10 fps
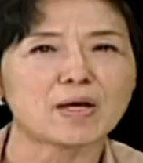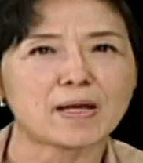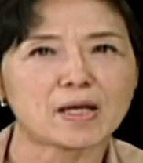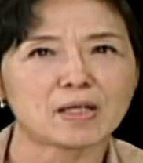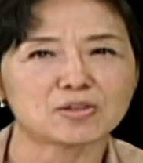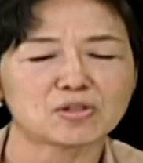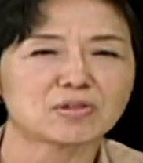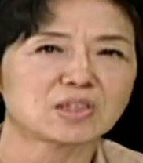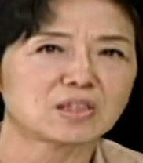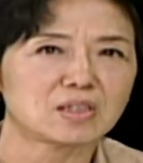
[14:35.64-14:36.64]
会就
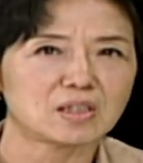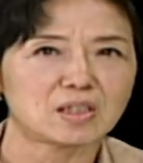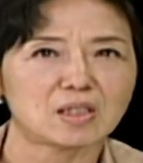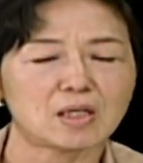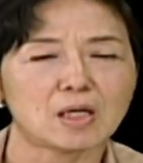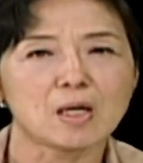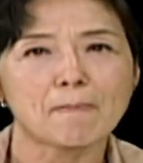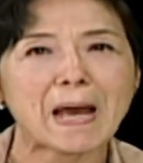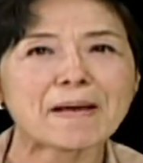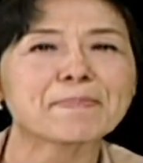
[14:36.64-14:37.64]
是
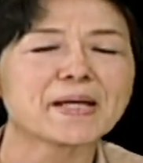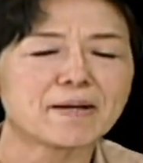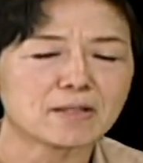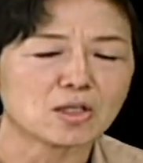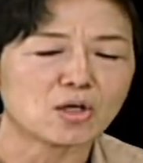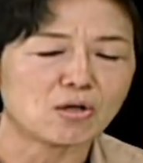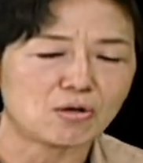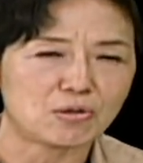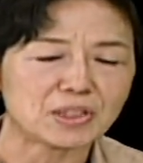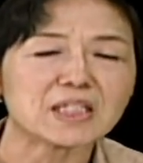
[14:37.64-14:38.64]
排便
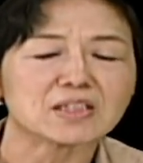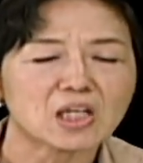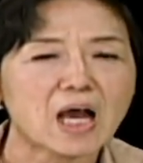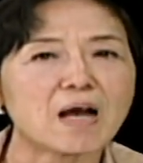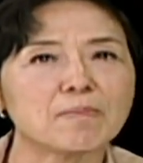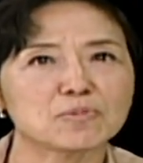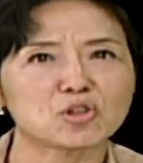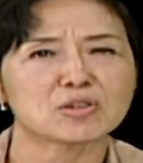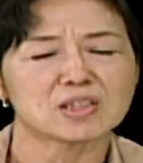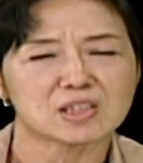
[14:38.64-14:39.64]
有异常，
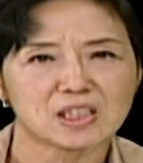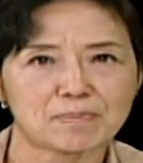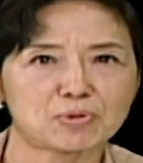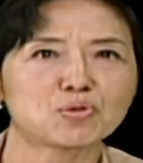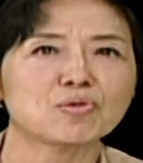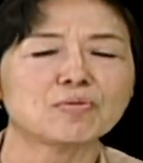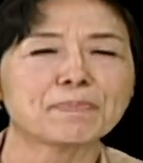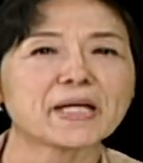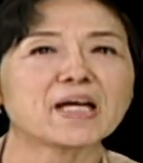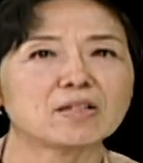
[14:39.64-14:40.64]
就是解不出
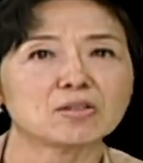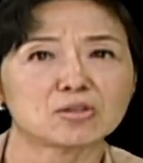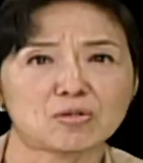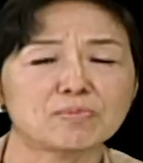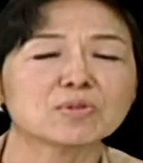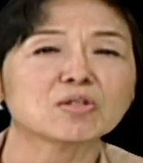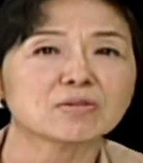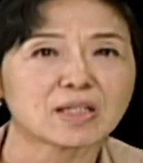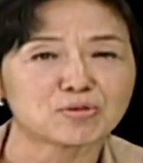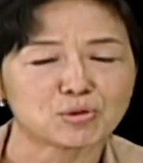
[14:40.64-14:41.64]
便，也就我们通
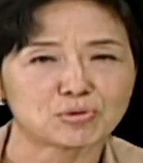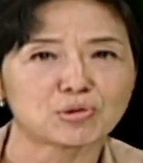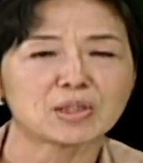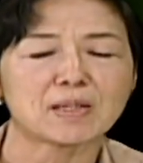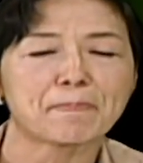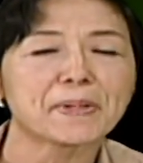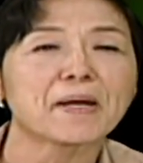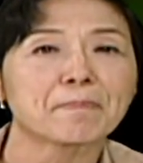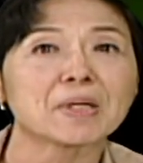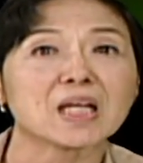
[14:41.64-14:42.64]
常所说的
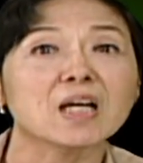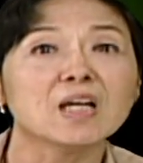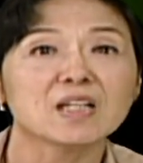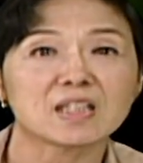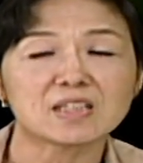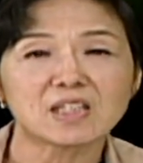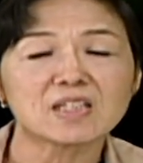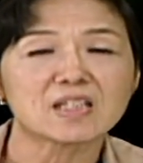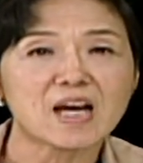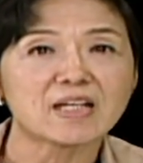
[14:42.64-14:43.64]
便秘。那这
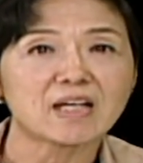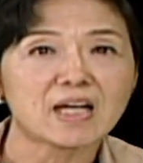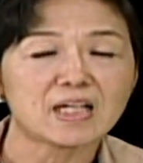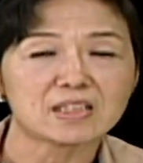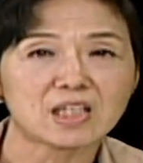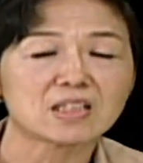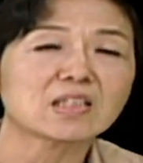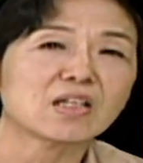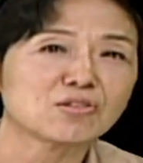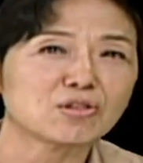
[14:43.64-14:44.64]
个太太呢，常
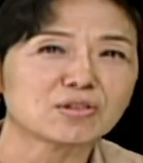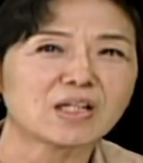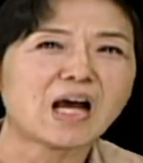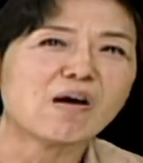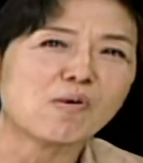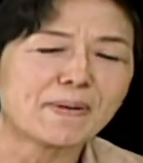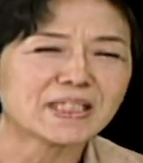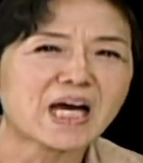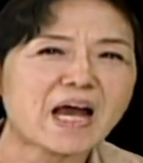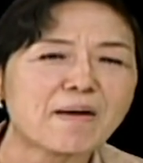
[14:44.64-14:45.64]
常就是啊，我
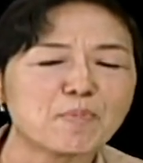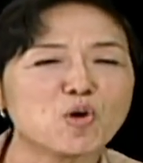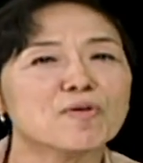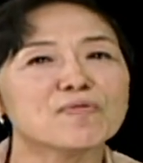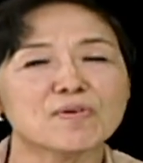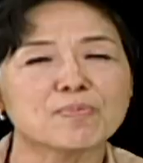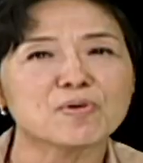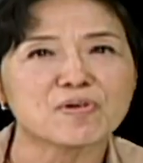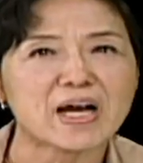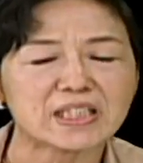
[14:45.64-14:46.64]
帮他按摩腹
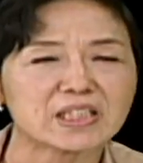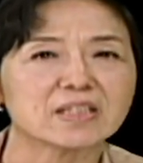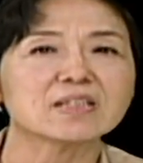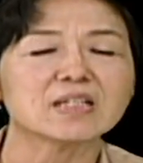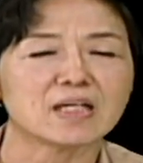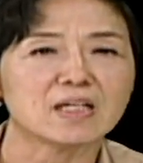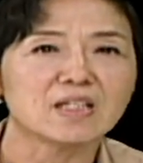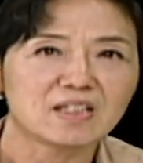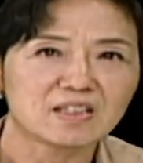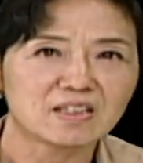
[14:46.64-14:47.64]
部啊，等等。
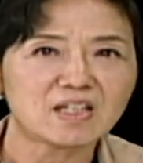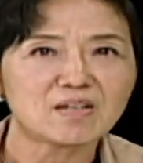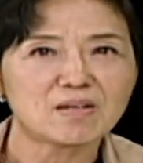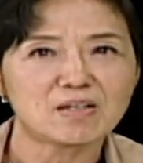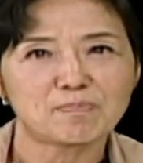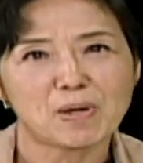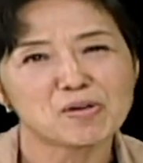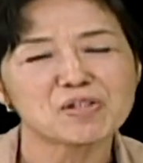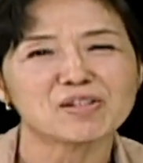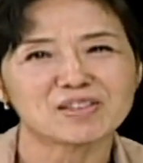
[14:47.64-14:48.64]
那
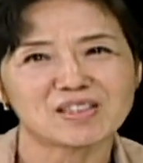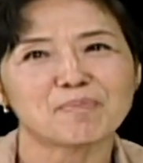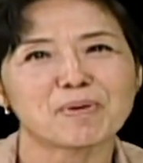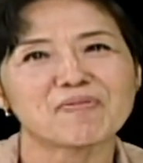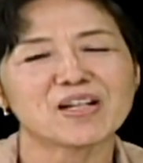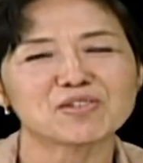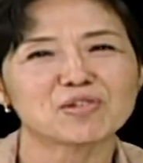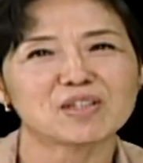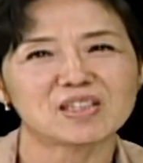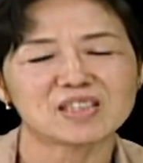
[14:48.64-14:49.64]
朋友，就比方
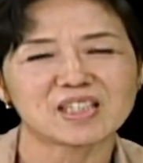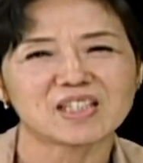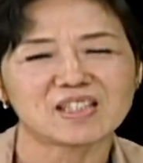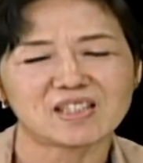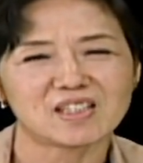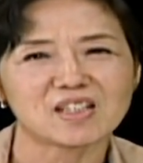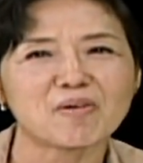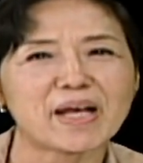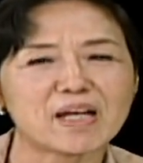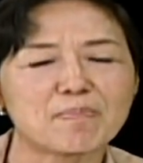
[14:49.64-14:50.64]
说这个另
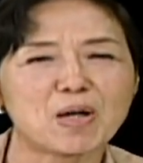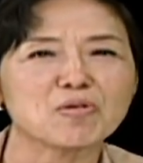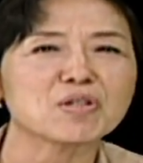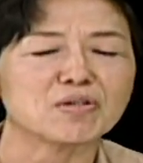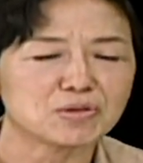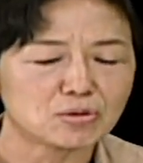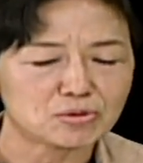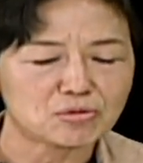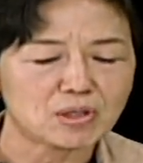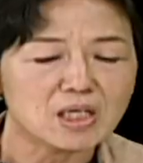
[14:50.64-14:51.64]
外一个朋友就
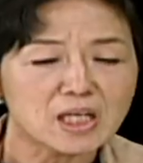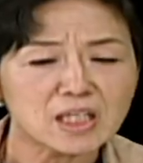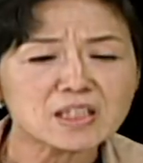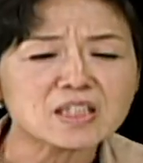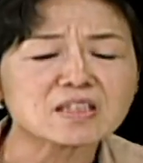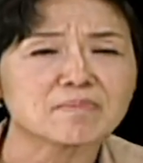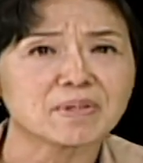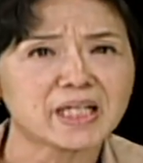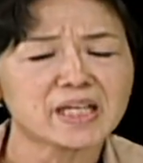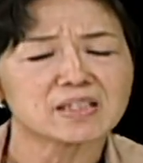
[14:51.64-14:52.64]
说，哎，你怎
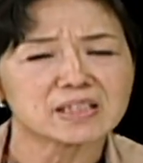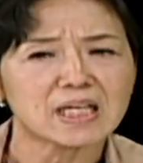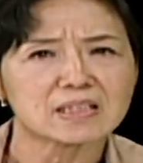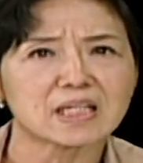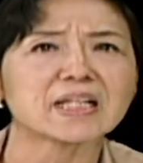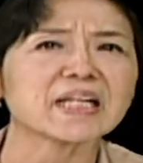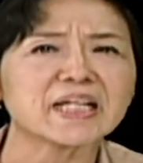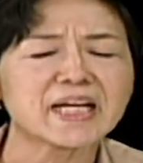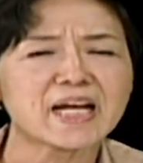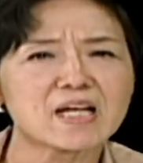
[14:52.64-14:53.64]
么可以这样子？啊？你
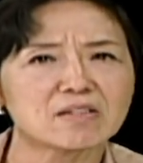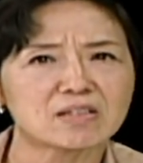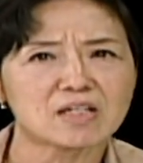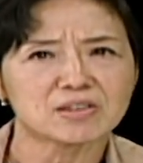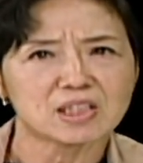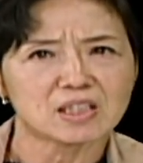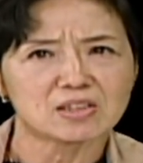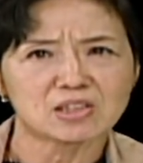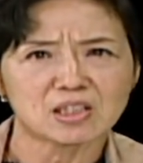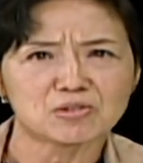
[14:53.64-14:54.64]
应该要到
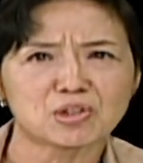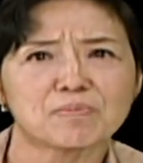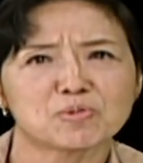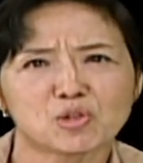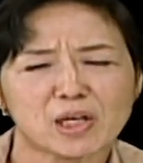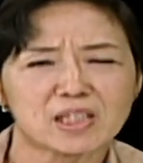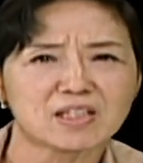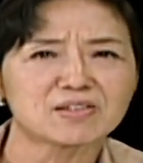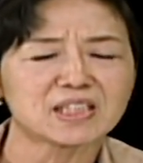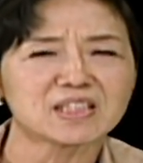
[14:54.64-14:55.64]
健健 gym 去啊，
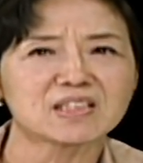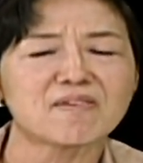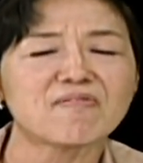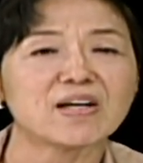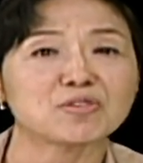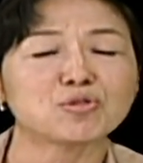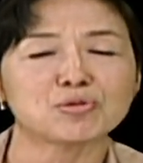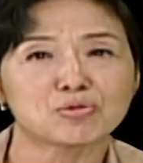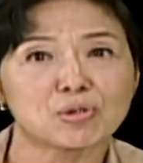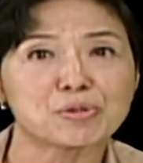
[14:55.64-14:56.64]
到健身房
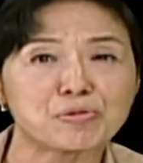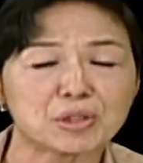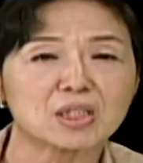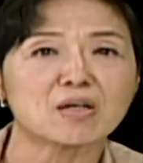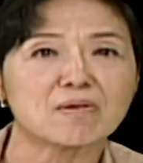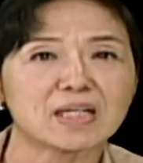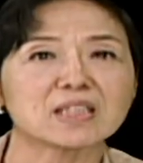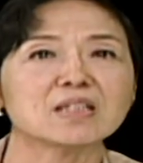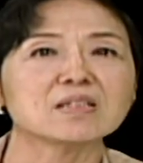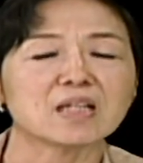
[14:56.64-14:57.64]
去做运动啊，
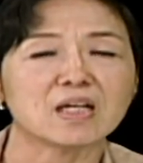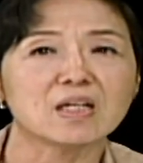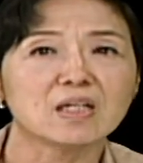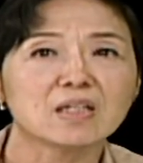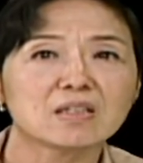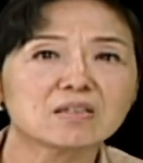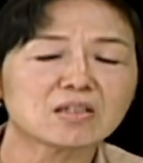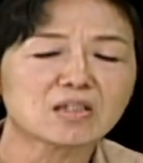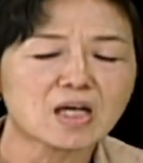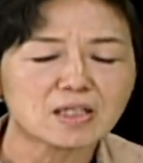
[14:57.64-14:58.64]
等等。那
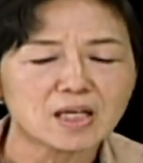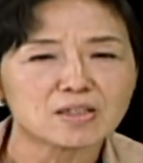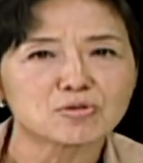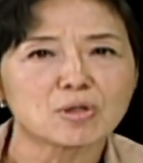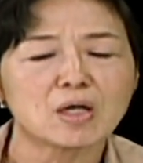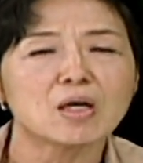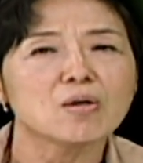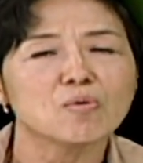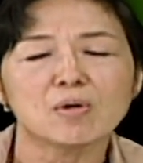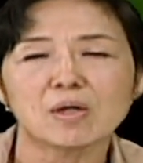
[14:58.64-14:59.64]
这太太
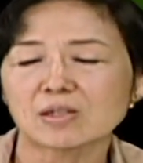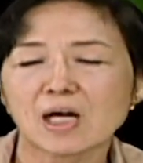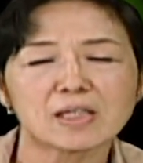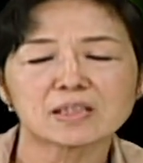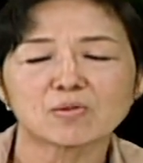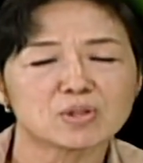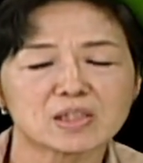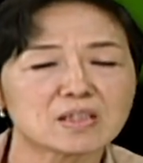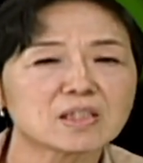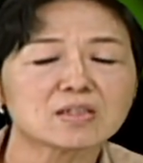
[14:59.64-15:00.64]
说：“我他我
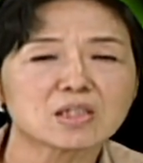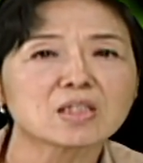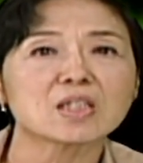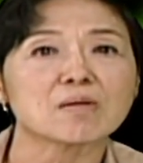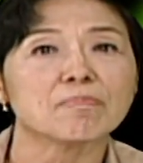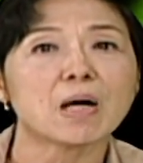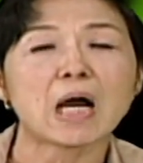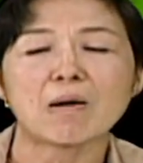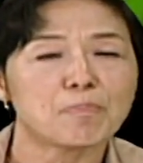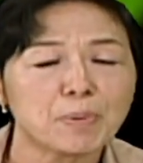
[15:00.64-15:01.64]
先生身体不
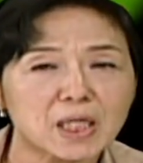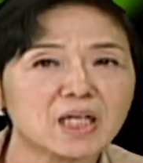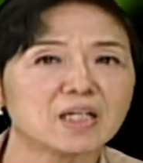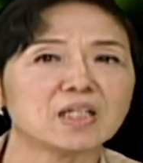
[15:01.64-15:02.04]
好，不可